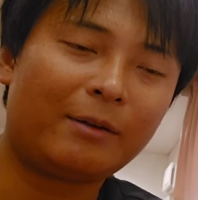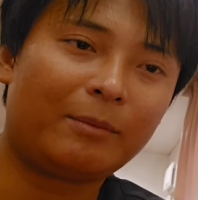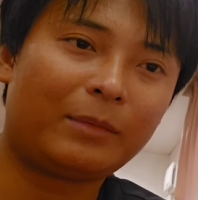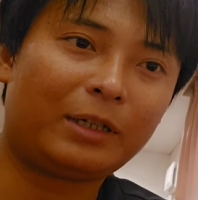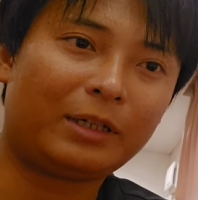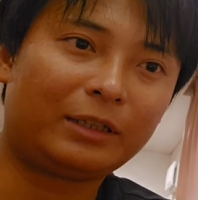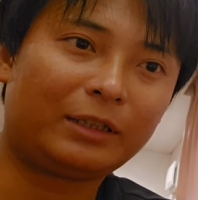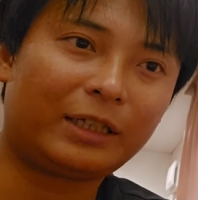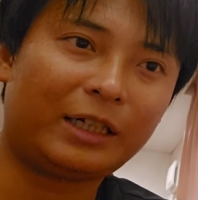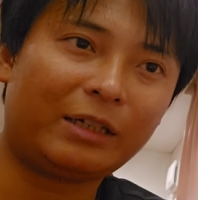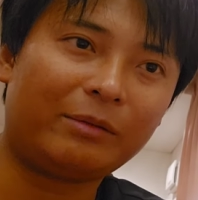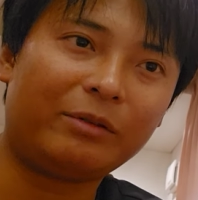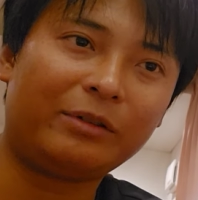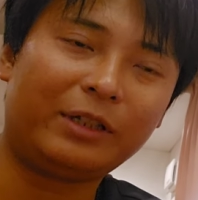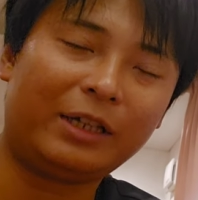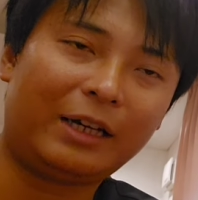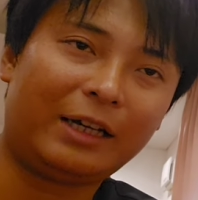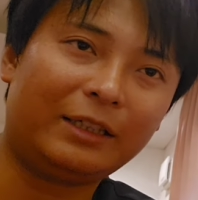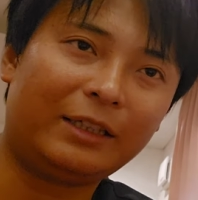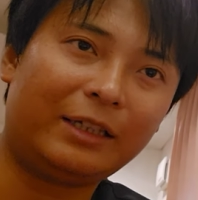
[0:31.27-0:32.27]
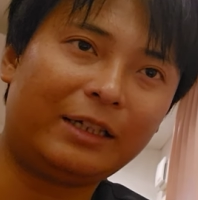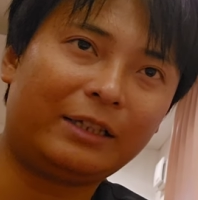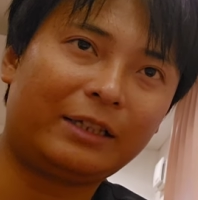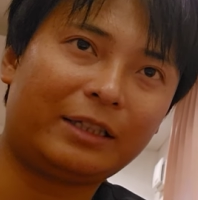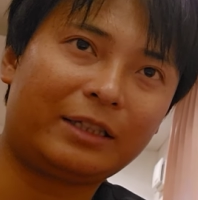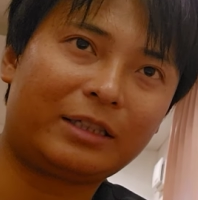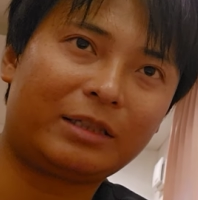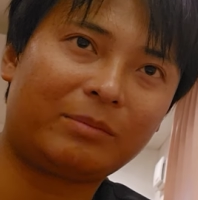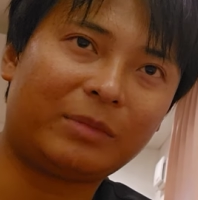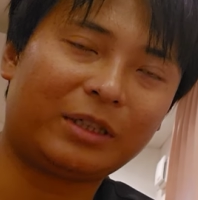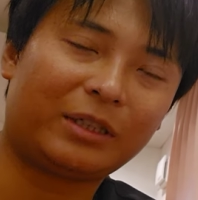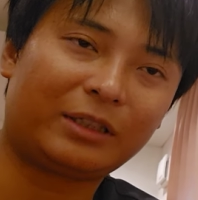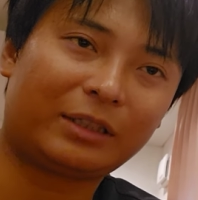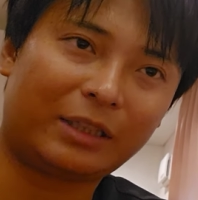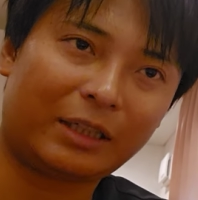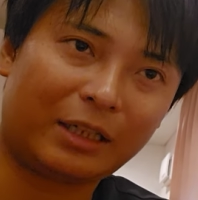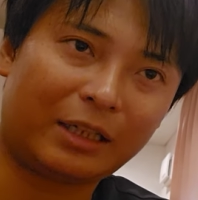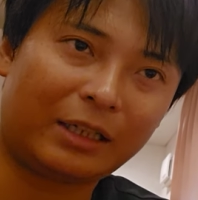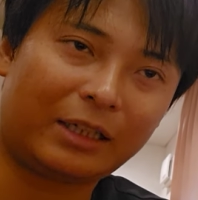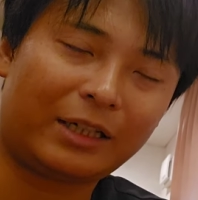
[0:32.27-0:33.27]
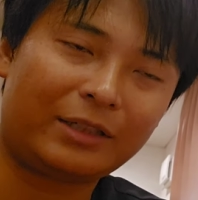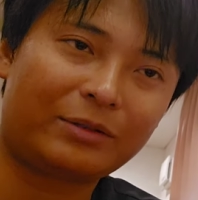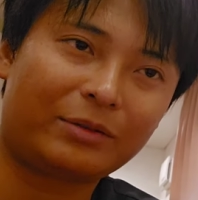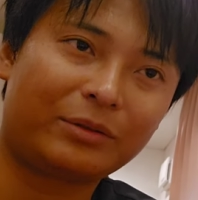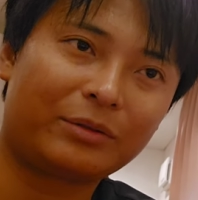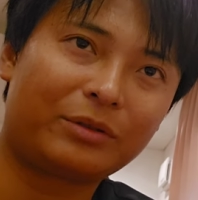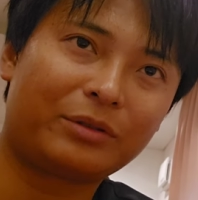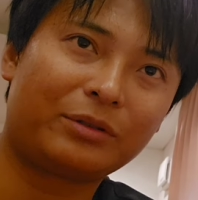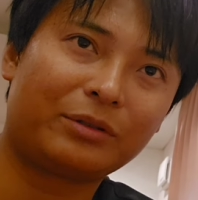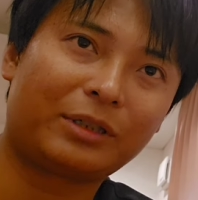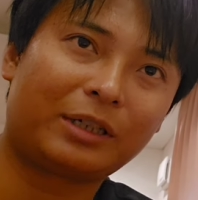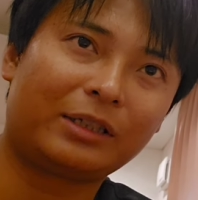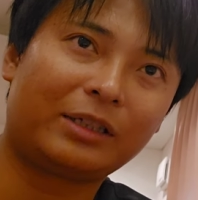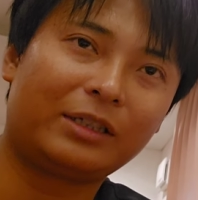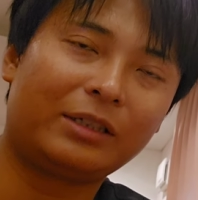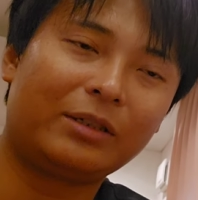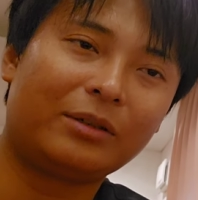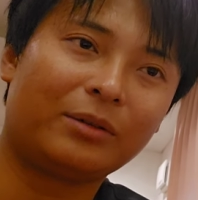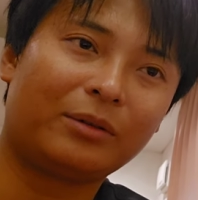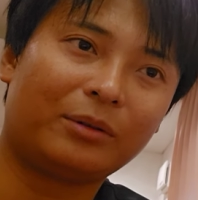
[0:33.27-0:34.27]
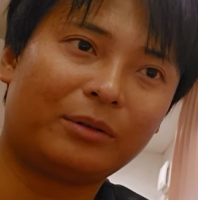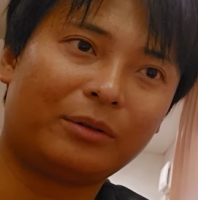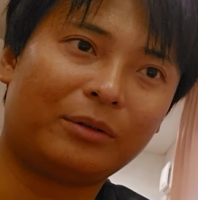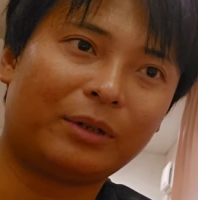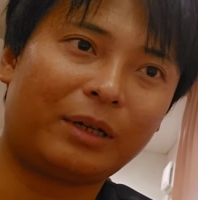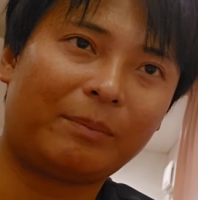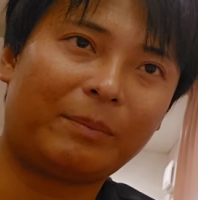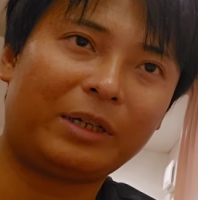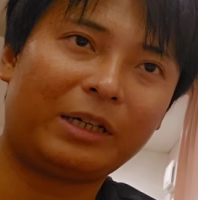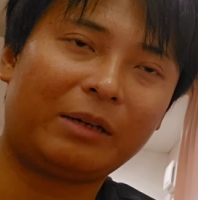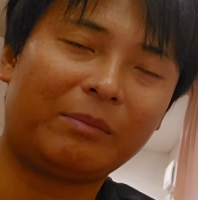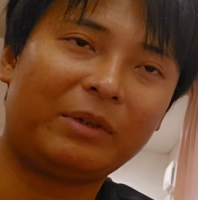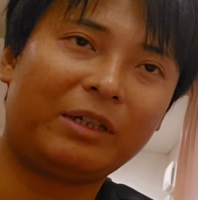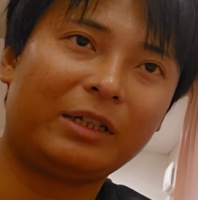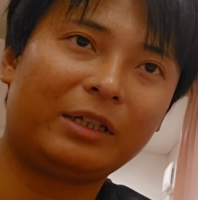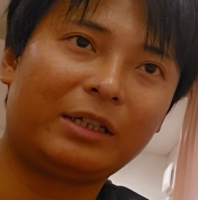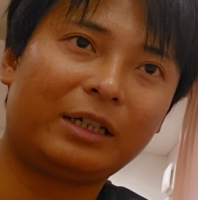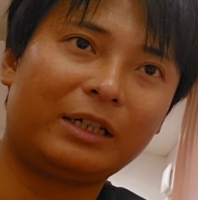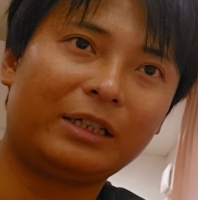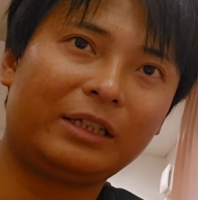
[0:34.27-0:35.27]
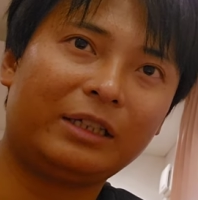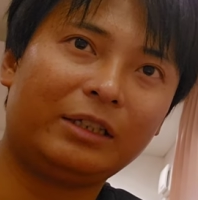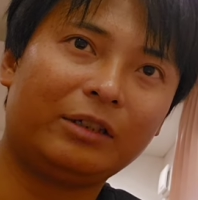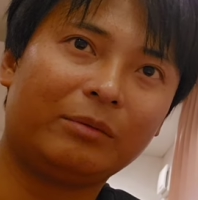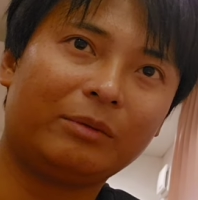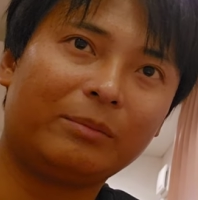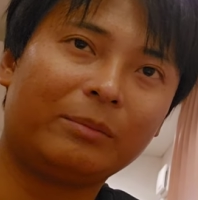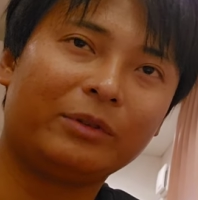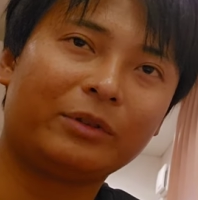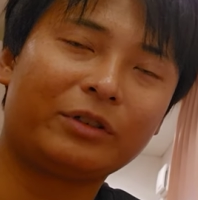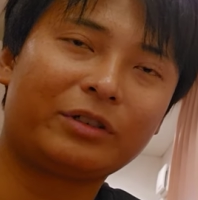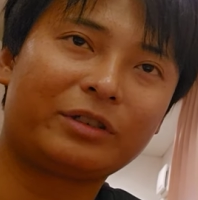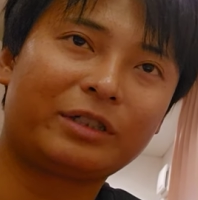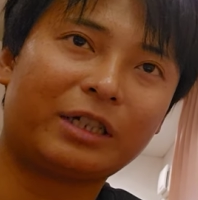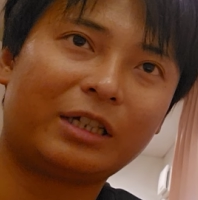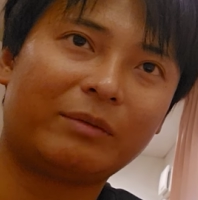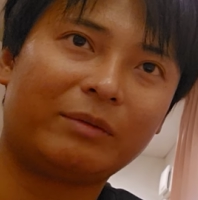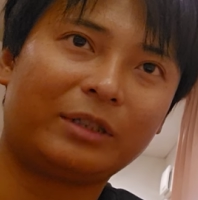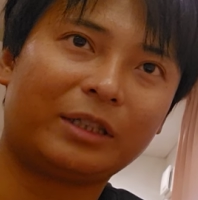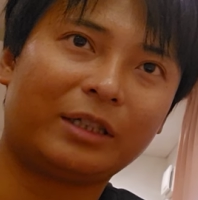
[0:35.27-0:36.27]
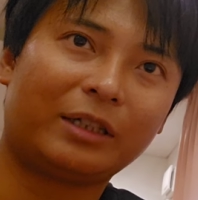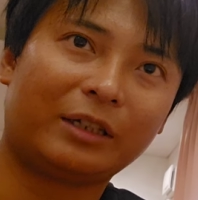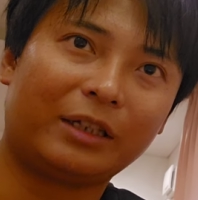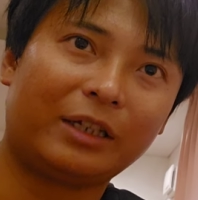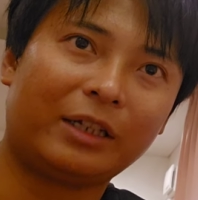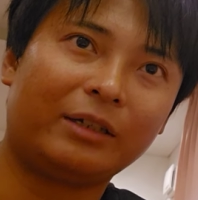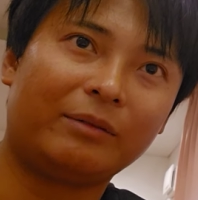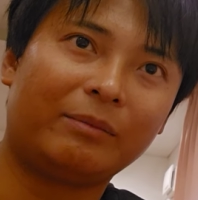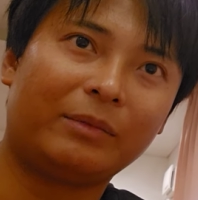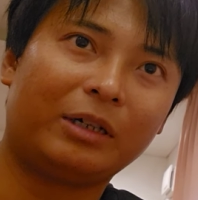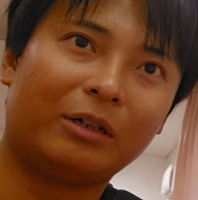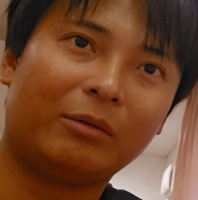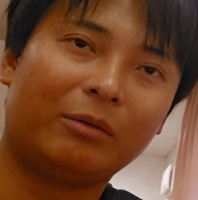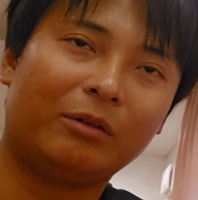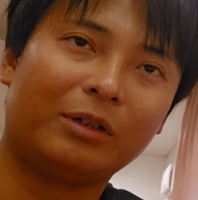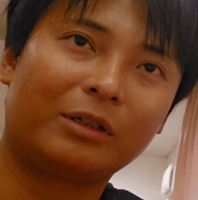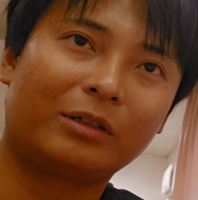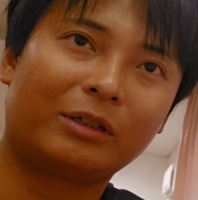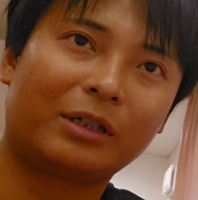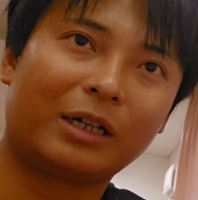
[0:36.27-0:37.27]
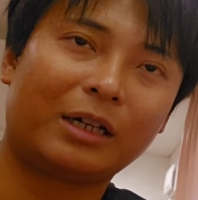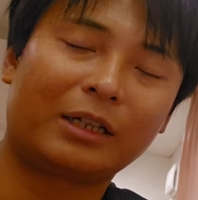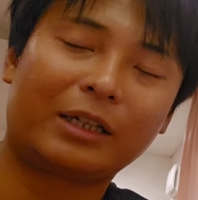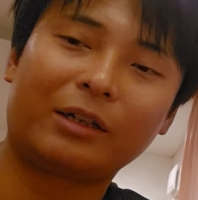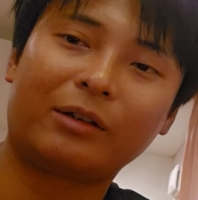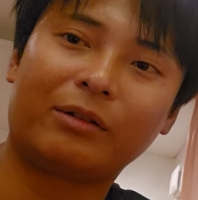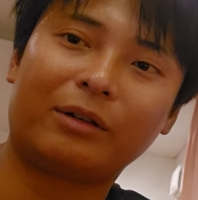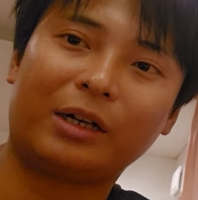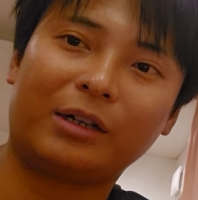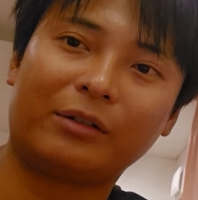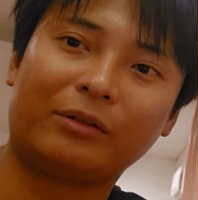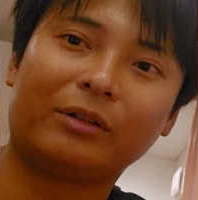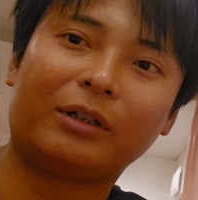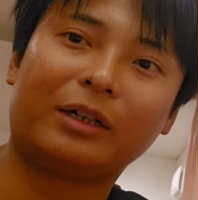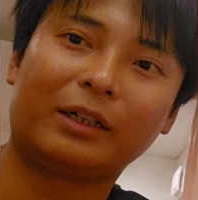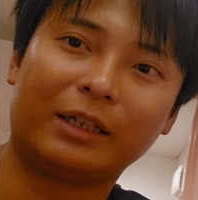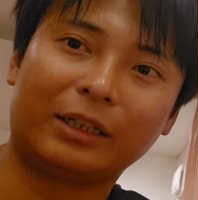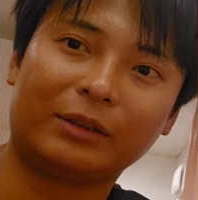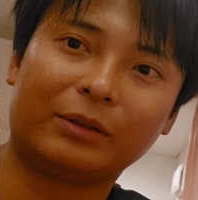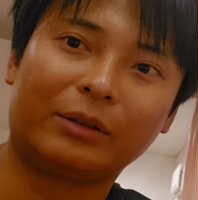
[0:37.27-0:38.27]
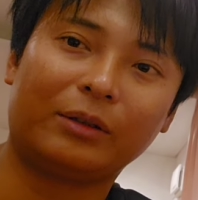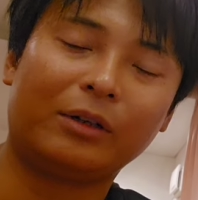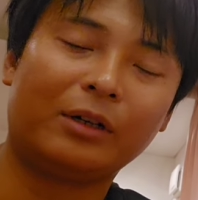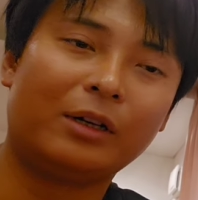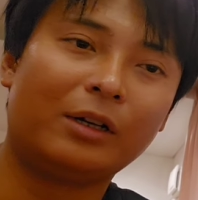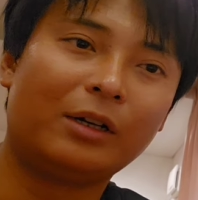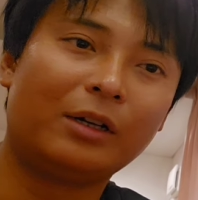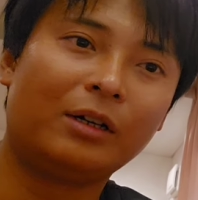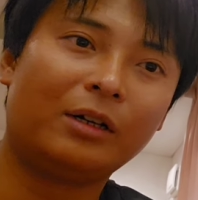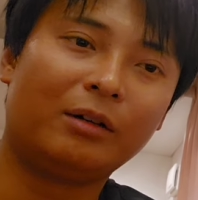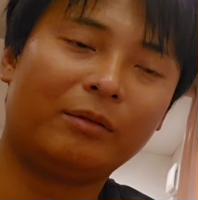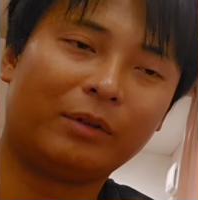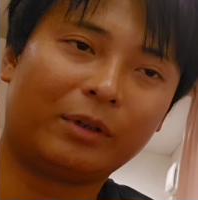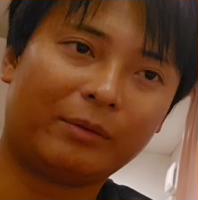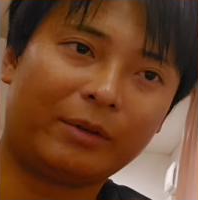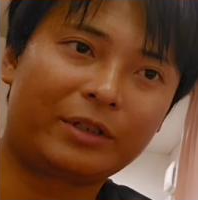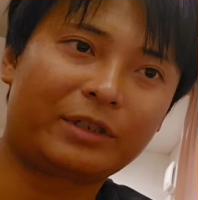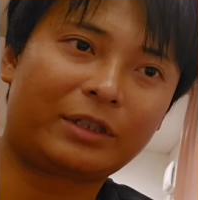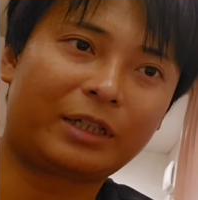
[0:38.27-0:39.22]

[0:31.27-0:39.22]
まあ、だいぶね、離れてしまった仮想通貨企業を、やっぱりアメリカに呼び戻したいみたいなね、まあ、思惑が結構あるのかなと思いまし